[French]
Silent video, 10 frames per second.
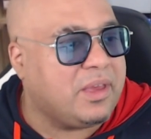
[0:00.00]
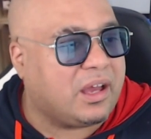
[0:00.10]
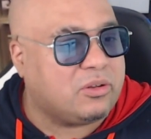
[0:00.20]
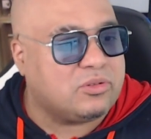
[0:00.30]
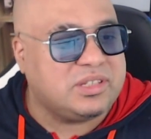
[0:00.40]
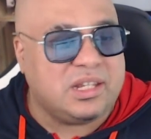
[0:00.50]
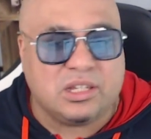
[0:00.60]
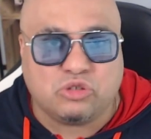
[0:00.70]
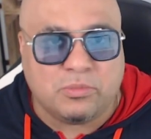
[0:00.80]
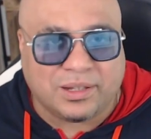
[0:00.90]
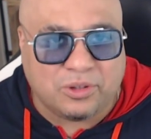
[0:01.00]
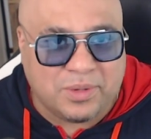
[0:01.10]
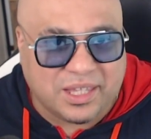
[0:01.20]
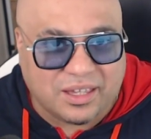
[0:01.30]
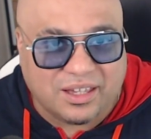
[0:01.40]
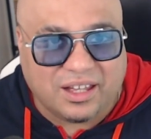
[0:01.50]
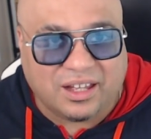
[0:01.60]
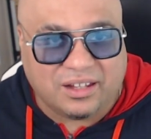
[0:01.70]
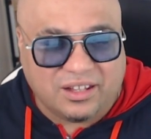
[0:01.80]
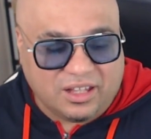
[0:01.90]
raccourci, il est subatomique.
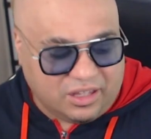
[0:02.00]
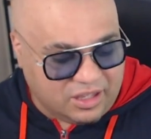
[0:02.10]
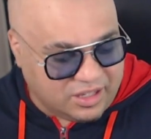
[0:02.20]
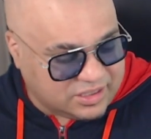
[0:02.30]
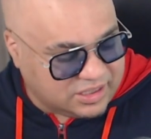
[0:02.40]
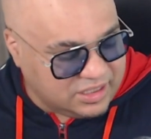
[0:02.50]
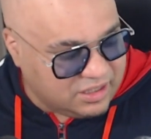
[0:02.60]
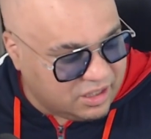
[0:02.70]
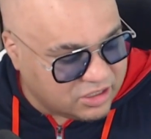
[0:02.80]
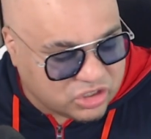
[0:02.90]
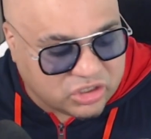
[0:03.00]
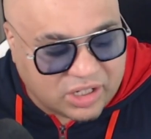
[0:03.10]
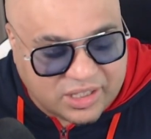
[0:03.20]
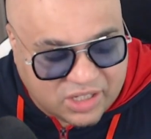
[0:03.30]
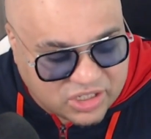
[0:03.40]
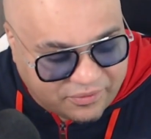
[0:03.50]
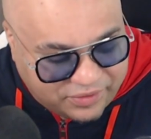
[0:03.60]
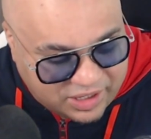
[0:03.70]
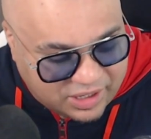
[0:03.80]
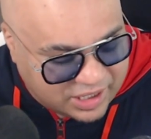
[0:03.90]
Hein. Euh, si je te l'ai déjà
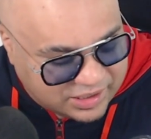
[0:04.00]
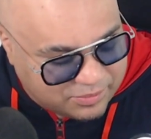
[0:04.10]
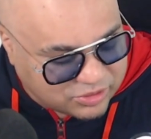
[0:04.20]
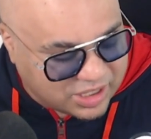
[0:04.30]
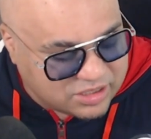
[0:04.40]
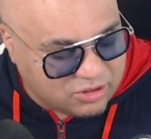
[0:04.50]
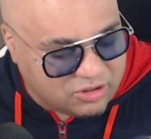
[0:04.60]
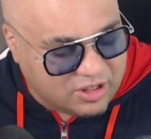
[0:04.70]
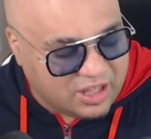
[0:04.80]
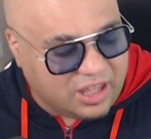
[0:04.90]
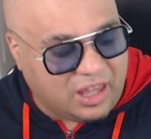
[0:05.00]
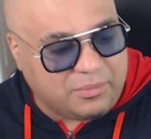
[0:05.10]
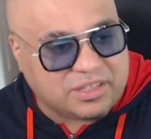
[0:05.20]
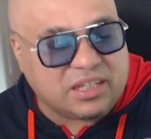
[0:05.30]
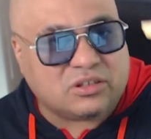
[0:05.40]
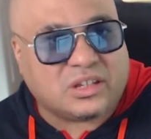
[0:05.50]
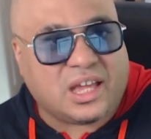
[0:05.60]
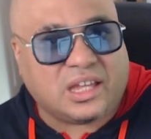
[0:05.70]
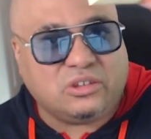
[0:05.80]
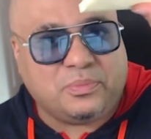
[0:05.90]
fait, la, démonstration, hein, mais si ce
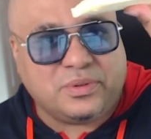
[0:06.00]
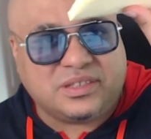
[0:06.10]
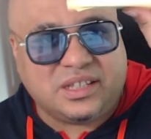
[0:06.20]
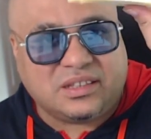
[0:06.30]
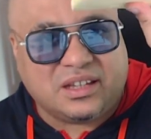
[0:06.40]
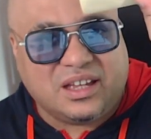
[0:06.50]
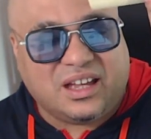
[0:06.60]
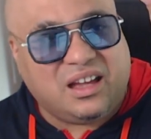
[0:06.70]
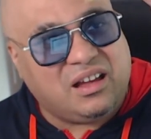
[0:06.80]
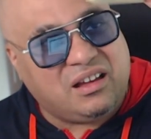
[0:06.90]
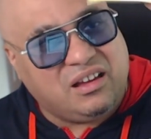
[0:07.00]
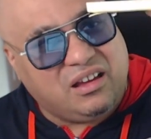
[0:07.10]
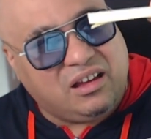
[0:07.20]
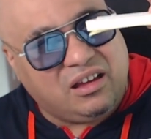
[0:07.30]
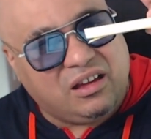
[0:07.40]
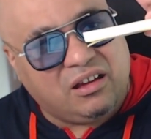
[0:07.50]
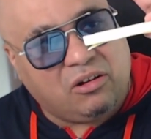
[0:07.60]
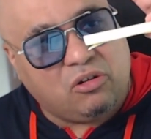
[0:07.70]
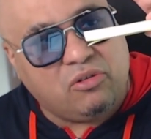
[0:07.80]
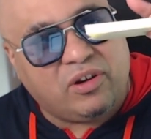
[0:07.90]
carré de post-it,
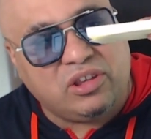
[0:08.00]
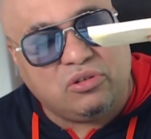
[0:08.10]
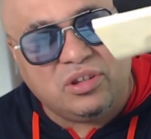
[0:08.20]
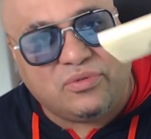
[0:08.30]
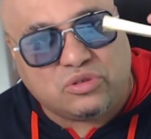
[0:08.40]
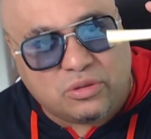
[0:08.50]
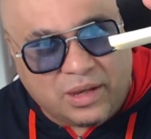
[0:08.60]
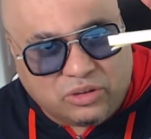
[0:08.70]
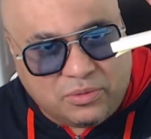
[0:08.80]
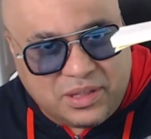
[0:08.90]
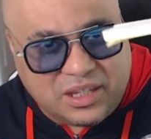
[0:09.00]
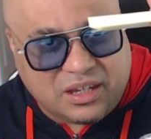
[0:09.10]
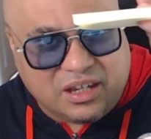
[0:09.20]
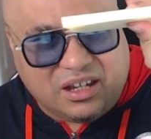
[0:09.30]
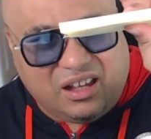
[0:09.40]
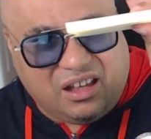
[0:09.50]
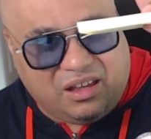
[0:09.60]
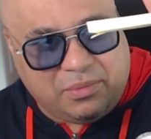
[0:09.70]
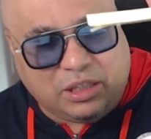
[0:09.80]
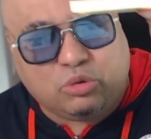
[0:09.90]
on le voyait au niveau subatomique,
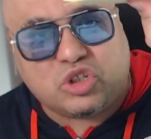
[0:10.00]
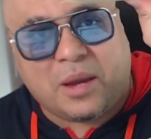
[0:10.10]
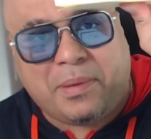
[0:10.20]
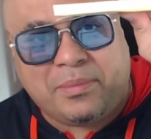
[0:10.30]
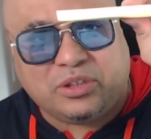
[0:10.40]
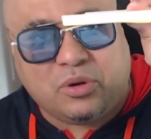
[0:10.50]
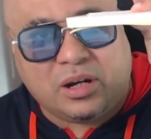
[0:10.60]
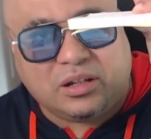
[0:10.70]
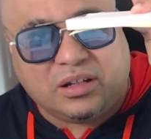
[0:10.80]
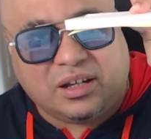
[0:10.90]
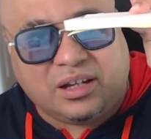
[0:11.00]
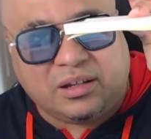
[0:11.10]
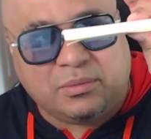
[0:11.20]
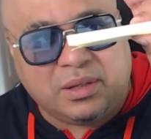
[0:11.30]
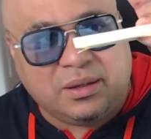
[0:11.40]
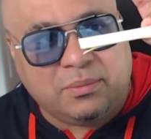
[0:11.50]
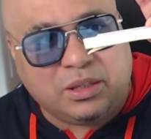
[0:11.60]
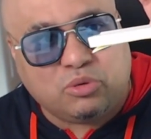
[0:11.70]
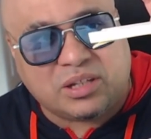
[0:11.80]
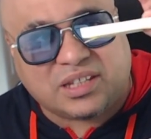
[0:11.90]
Hein, ben, il ne toucherait pas mes doigts. Hein, mes,
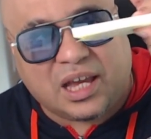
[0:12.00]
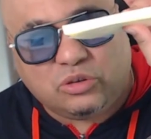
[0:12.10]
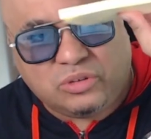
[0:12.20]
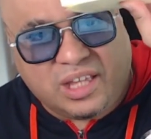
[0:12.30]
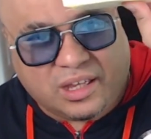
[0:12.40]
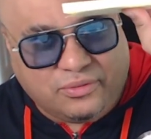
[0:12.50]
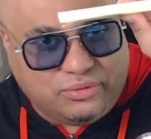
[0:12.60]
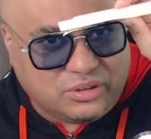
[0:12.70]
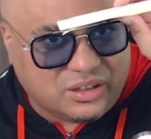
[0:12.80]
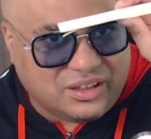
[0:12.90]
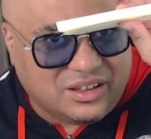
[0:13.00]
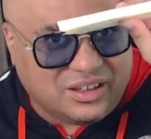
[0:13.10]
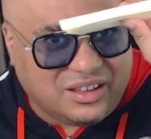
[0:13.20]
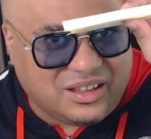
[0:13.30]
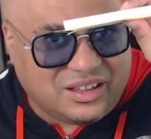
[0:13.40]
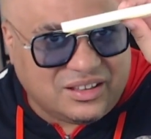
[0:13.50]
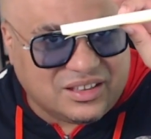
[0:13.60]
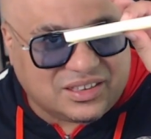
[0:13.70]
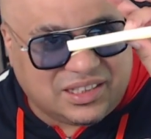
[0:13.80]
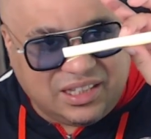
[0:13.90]
doigts seraient à deux terrains de foot. Hein.
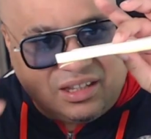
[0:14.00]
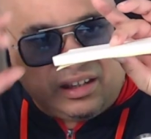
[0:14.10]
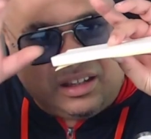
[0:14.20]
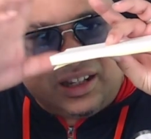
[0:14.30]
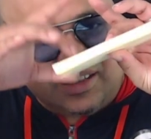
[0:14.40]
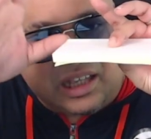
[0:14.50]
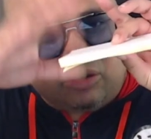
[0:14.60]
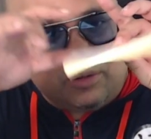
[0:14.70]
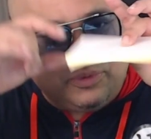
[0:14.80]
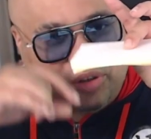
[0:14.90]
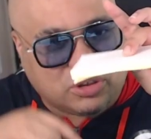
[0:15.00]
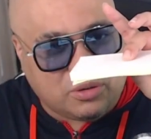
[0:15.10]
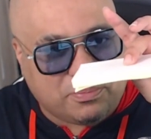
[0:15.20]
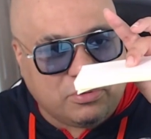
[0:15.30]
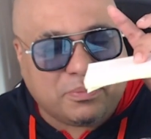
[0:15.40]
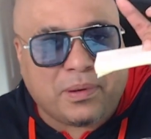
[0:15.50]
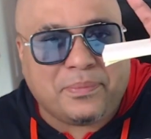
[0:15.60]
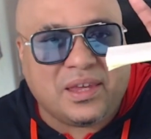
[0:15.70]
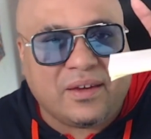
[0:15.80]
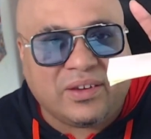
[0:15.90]
si euh, les atomes de ce bout de
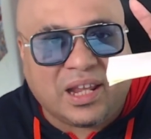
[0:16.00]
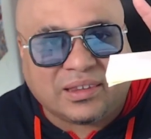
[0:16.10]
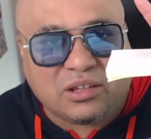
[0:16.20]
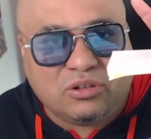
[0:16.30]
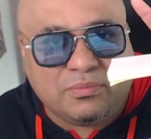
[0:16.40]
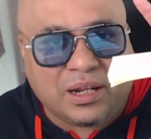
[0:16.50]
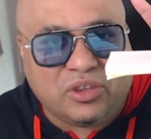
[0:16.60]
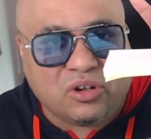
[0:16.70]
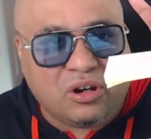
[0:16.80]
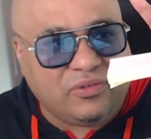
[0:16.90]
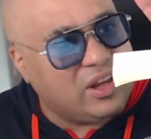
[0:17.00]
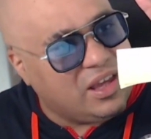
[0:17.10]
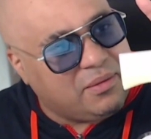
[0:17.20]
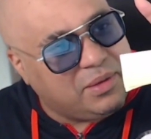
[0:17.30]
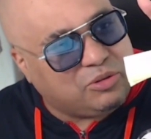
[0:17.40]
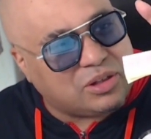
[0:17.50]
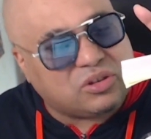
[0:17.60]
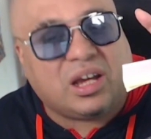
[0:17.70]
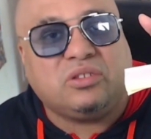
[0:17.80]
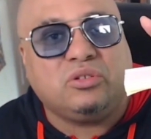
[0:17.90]
papier avaient la taille d'une balle de golf, mes doigts
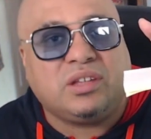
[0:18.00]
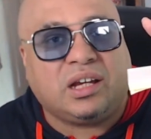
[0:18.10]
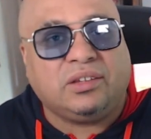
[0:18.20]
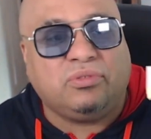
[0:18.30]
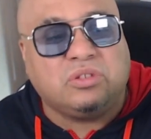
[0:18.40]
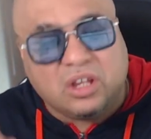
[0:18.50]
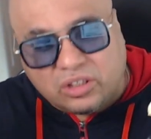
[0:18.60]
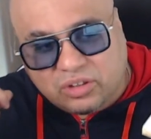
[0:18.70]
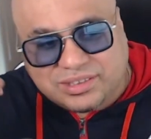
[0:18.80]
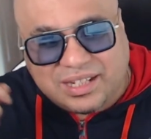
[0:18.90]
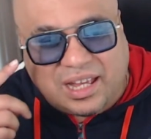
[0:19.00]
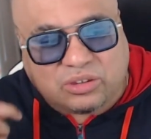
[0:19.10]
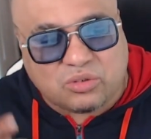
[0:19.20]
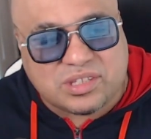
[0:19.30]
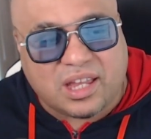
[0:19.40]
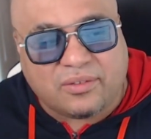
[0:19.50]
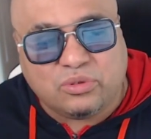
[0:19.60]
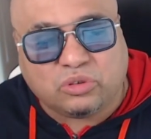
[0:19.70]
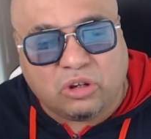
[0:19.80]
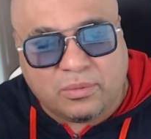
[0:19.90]
seraient à deux terrains de foot. Donc c'est là que ton
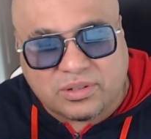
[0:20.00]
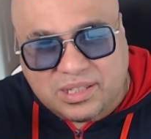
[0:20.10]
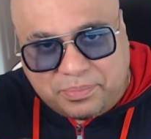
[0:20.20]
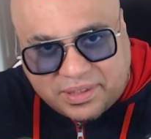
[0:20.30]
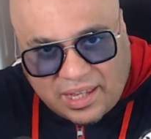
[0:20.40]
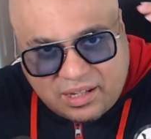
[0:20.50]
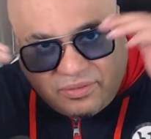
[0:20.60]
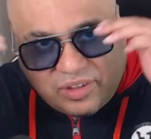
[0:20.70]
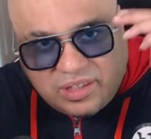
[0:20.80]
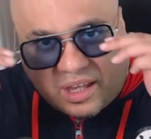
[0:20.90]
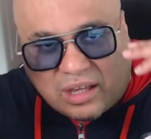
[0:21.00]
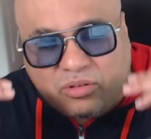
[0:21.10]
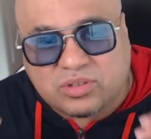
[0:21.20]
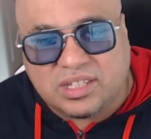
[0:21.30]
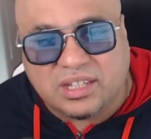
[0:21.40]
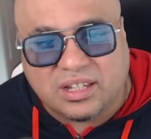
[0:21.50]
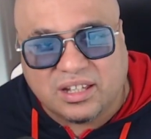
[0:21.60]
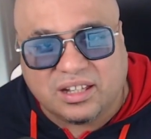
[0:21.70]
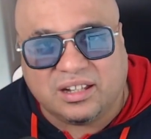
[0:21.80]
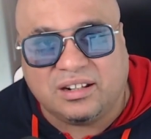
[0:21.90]
cerveau, ton lobe occipital, il fait des raccourcis.
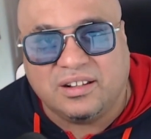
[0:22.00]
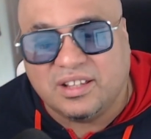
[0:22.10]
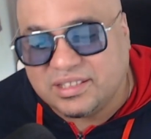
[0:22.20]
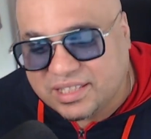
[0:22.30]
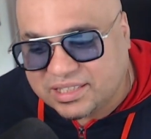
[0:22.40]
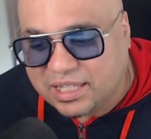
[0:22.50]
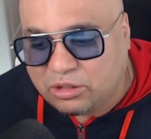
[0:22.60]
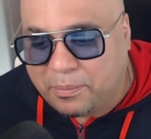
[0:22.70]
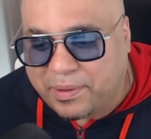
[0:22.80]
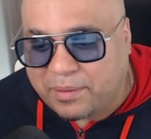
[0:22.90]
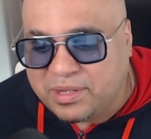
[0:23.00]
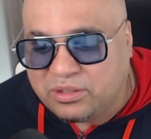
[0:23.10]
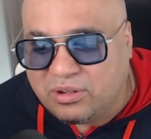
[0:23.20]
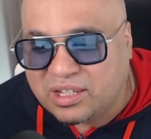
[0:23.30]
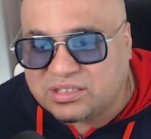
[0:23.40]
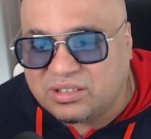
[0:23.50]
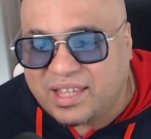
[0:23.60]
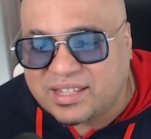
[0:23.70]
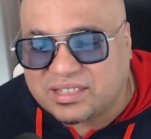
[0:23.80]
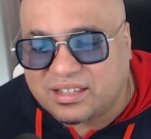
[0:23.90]
C'est ce qui te permet de lire ce
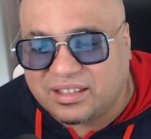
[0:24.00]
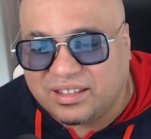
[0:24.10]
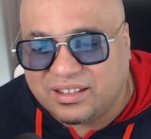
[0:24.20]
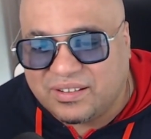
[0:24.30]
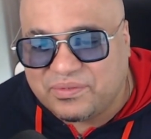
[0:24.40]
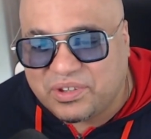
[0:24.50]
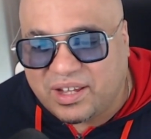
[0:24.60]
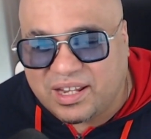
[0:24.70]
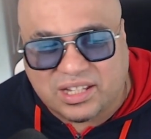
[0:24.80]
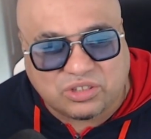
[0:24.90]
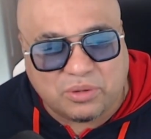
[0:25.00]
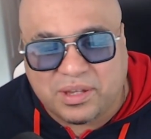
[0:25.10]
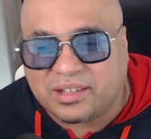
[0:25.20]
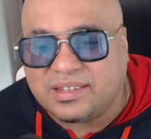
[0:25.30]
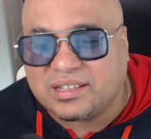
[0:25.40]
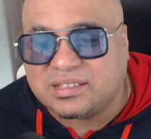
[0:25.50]
texte. Tu vois, là, je te mets un texte